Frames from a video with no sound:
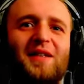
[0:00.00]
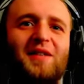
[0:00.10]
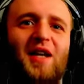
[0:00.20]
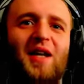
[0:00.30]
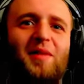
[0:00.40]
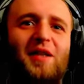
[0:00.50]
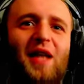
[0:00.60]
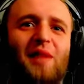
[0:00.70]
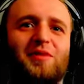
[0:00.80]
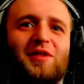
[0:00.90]
Jedziemy
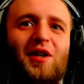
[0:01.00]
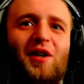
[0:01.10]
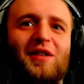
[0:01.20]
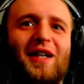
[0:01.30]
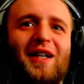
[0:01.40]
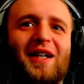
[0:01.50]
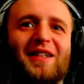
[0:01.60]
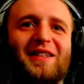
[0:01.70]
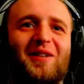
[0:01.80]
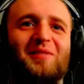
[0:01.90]
na
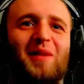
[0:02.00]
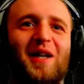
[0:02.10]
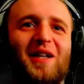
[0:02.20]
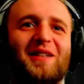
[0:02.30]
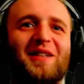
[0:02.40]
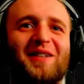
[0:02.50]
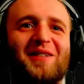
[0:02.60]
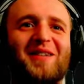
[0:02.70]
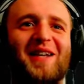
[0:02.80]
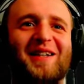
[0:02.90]
przygodę! Odpalaj
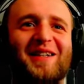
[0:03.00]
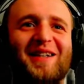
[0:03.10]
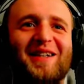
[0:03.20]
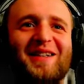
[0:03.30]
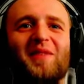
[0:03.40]
tego rzęcha.